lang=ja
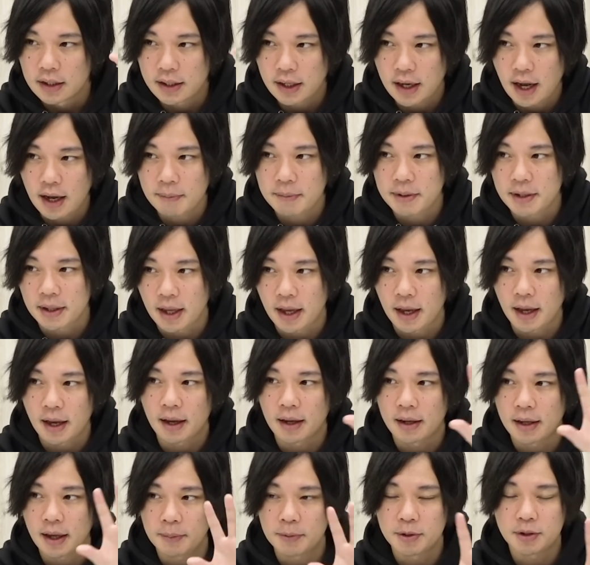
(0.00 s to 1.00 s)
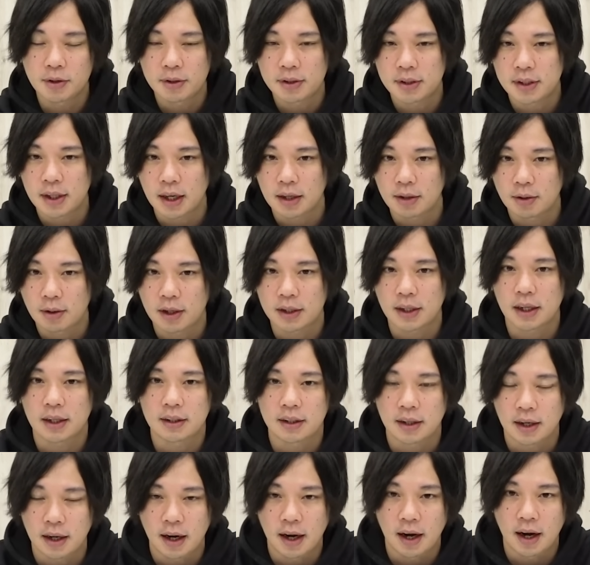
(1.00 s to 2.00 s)
神で闇属性とかで
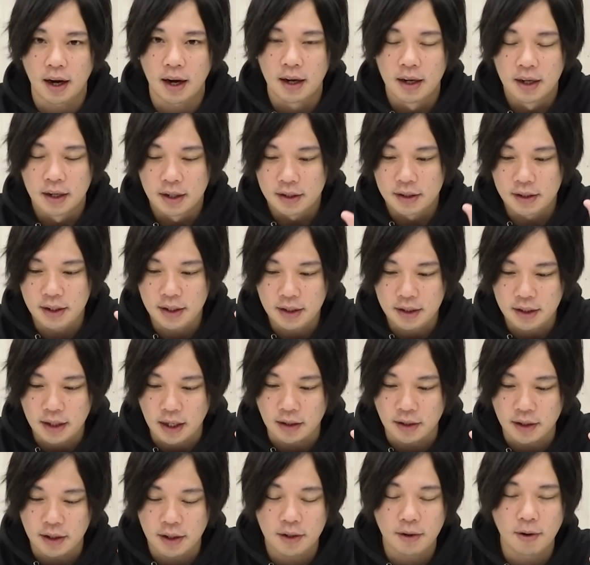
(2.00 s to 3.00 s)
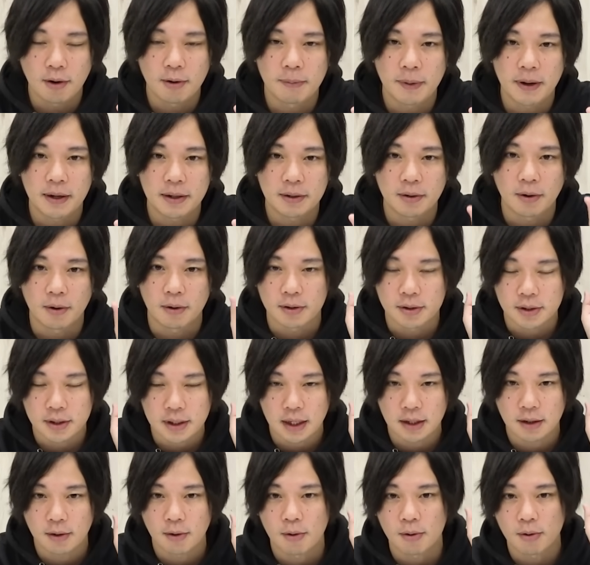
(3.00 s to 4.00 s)
あったら2.25倍の
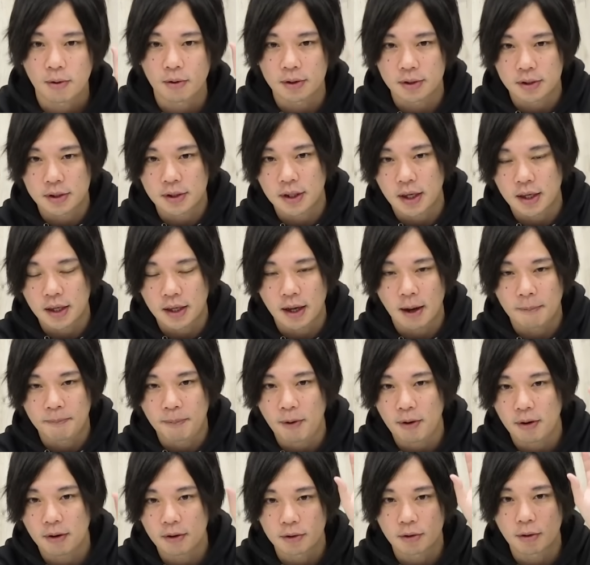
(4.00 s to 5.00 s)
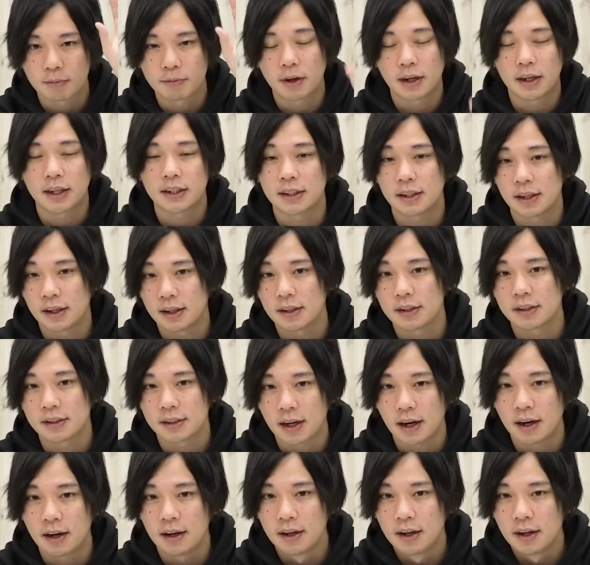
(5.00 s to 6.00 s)
3方向追撃がポン飛ぶわけじゃないで
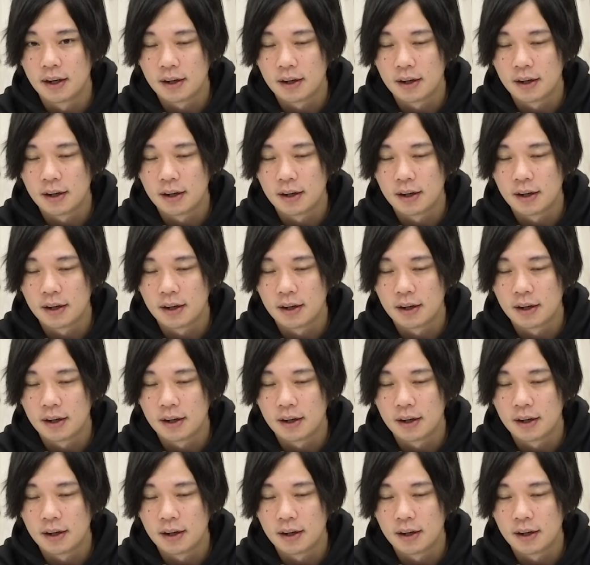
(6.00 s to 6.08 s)
すか